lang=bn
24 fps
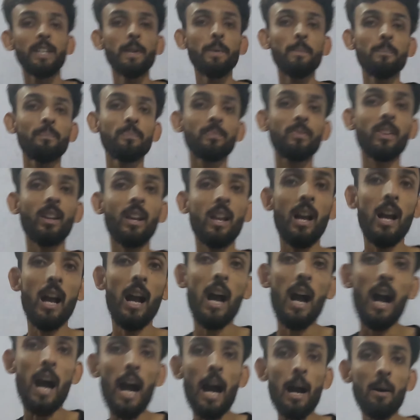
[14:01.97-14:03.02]
কি
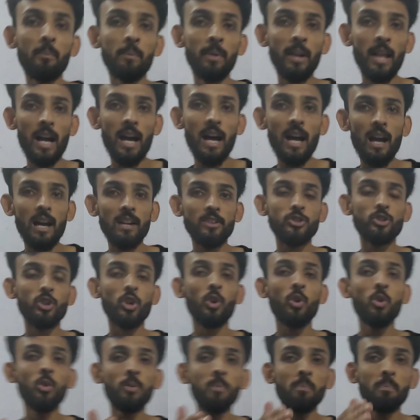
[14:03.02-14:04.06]
আমরা
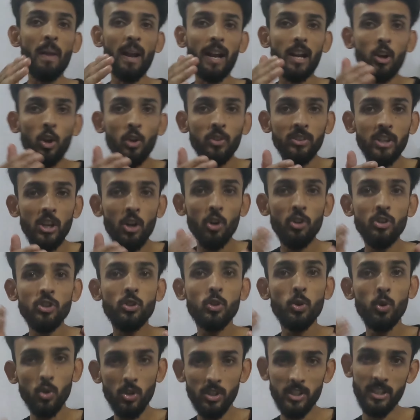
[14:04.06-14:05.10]
যখন ম্যাকলস্কিগঞ্জ
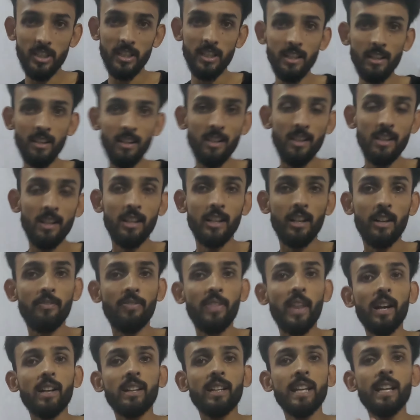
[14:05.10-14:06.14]
ঢুকছি
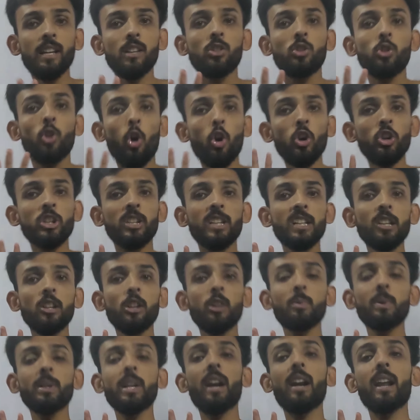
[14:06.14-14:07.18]
তার ঠিক দশ
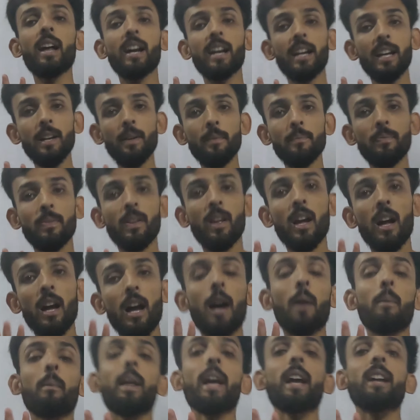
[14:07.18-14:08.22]
কিলোমিটার আগে
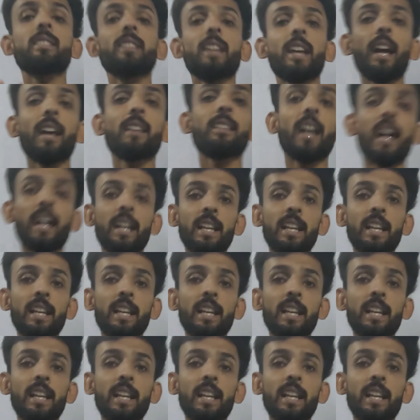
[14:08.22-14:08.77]
আমরা এক জায়গায়